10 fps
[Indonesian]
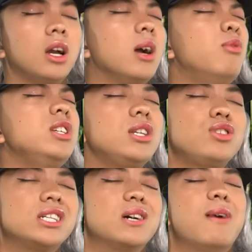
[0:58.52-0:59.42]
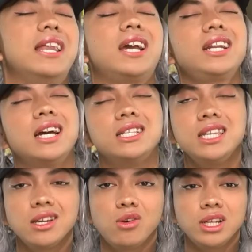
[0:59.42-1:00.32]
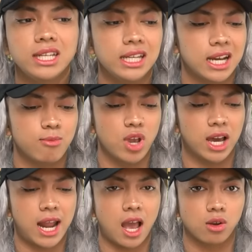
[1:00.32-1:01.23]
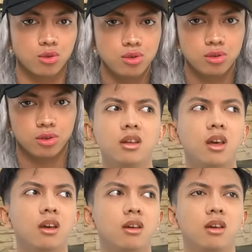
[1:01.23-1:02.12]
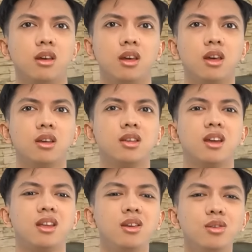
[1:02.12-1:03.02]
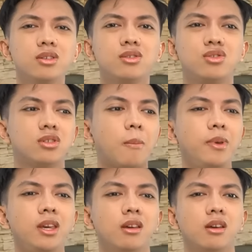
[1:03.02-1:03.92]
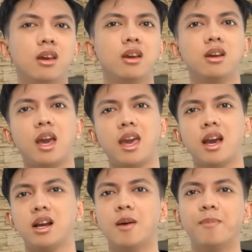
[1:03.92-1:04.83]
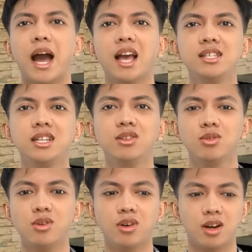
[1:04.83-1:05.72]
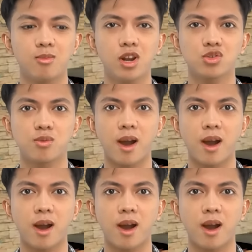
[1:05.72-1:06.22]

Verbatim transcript: kamu ini serius ngajak balikan gak sih kok kan jadi kamu yang ragu iya ya serius tapi kayak gampang aja gitu kok kamu langsung